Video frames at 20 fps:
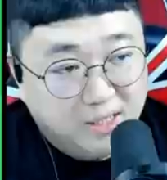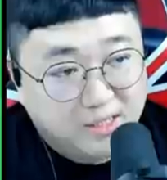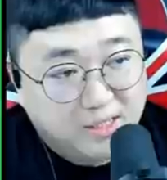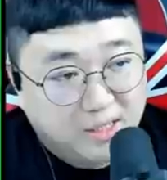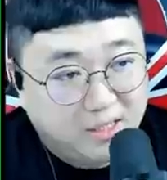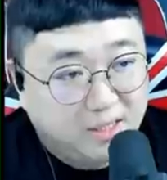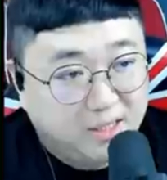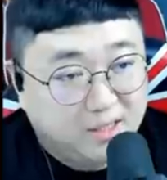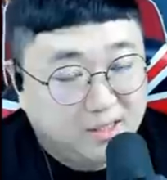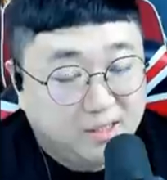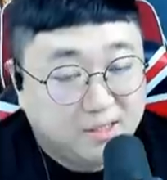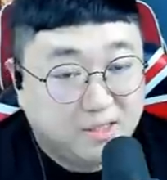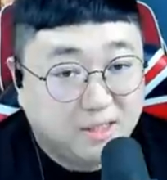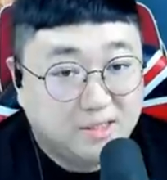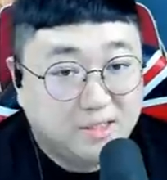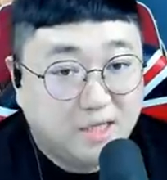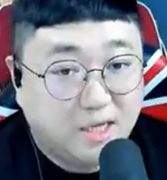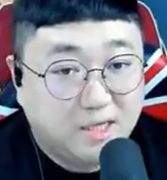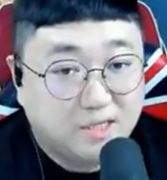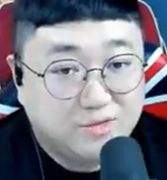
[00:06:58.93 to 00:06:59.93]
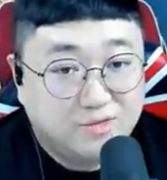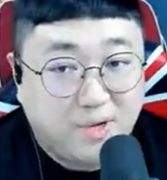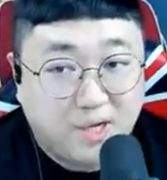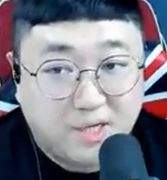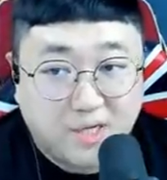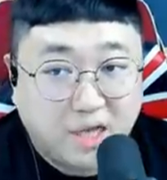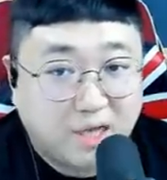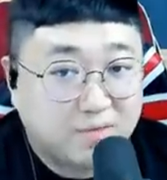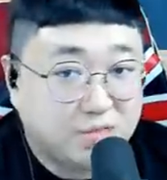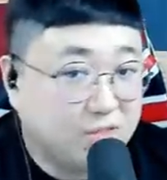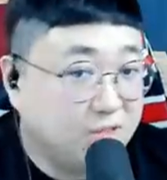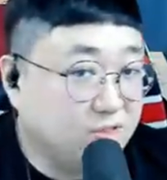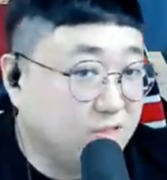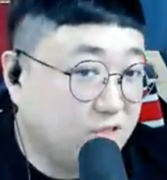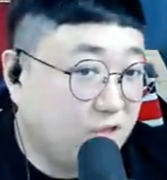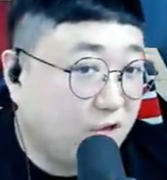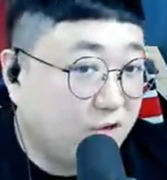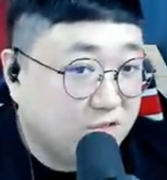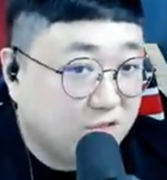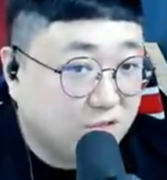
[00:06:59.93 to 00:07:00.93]
자 일단 얘기 좀 할게 그럼
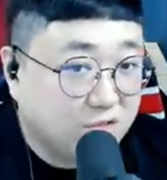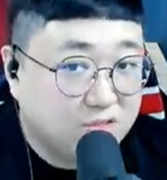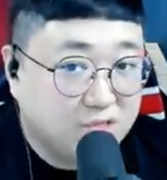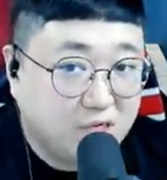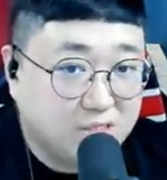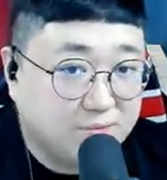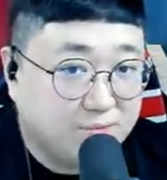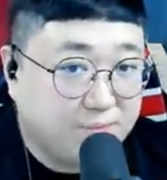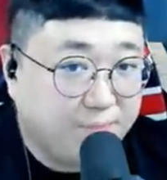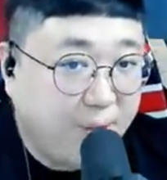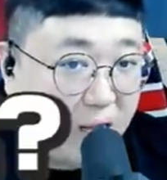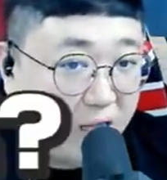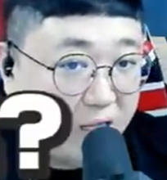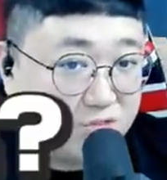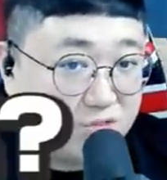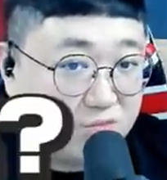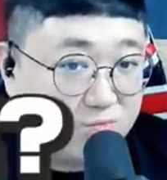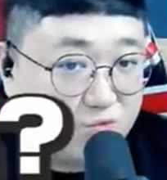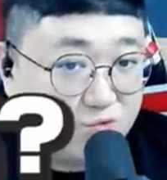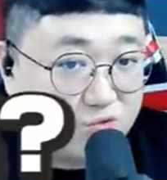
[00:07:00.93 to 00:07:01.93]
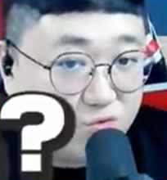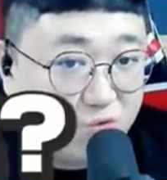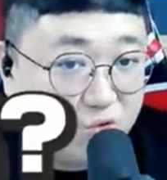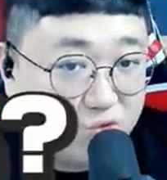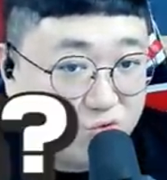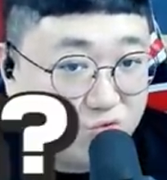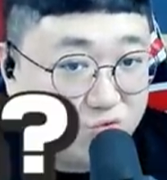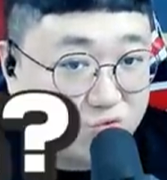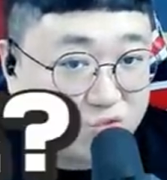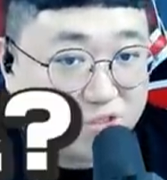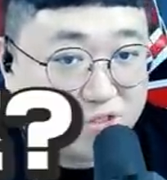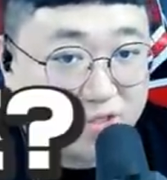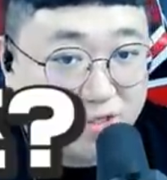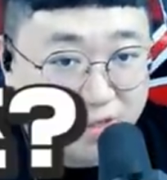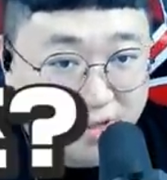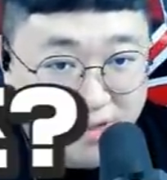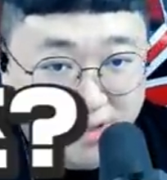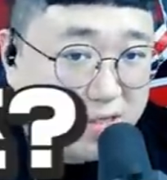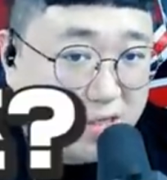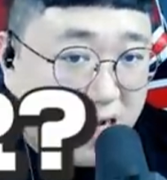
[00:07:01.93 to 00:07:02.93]
36살 지금 방에 지금 주인공이
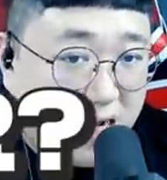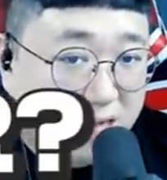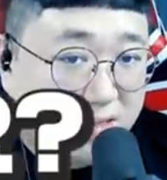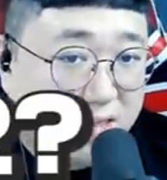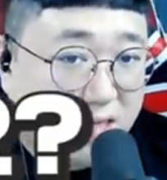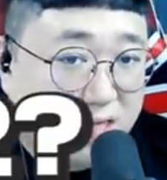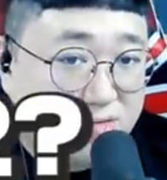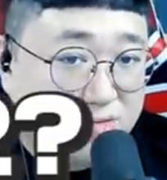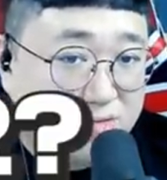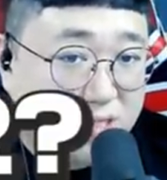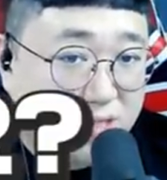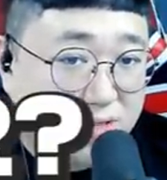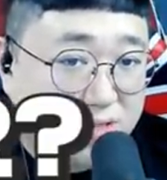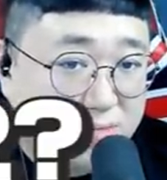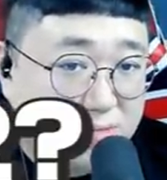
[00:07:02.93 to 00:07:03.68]
누구시죠? 강태해주세요